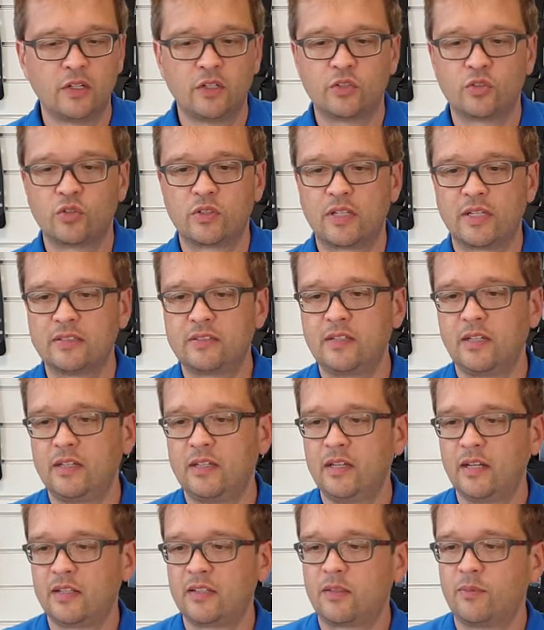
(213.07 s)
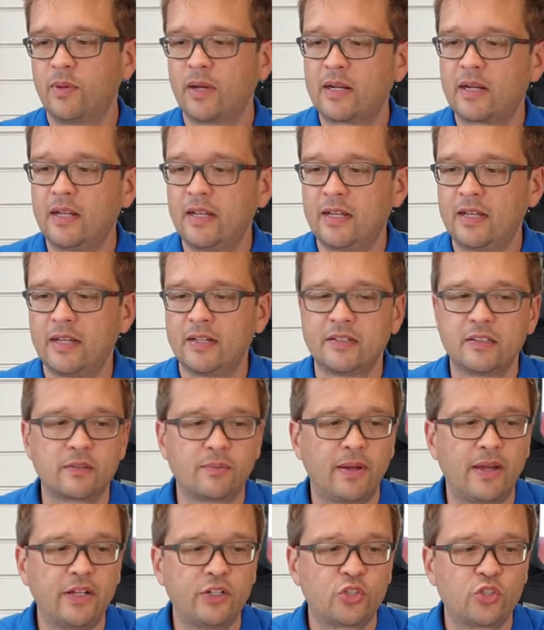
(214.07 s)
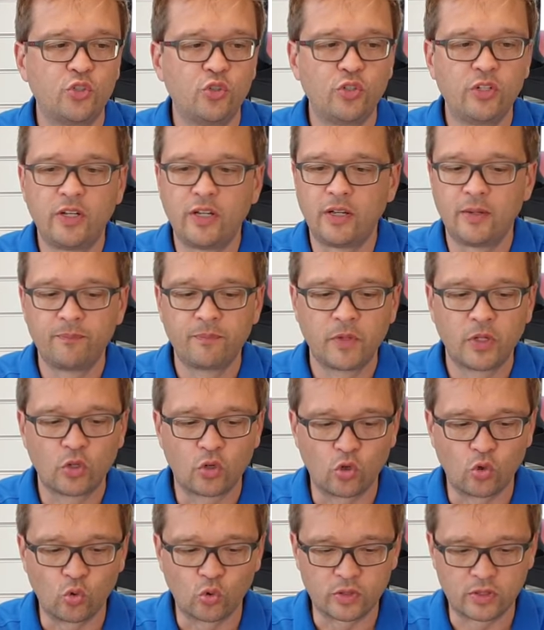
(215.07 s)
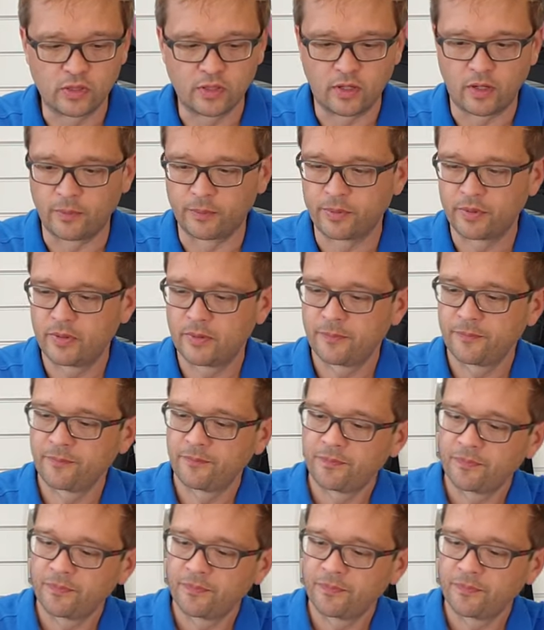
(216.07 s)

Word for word: sodass ihr hier wirklich zwei schöne Knoten habt.